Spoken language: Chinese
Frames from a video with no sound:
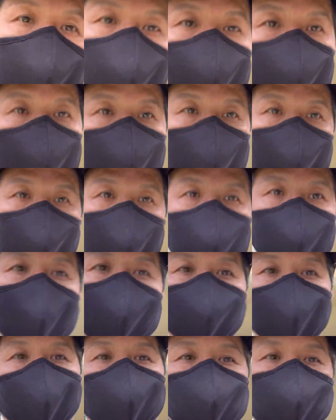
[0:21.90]
以这间
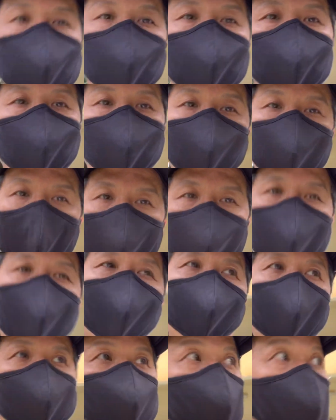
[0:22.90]
三房室有三个
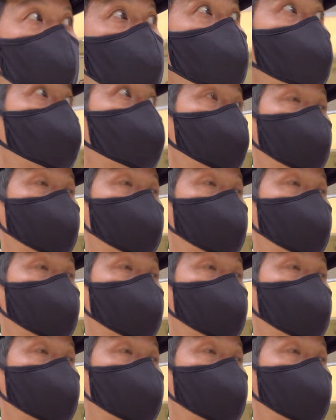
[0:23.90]
房间。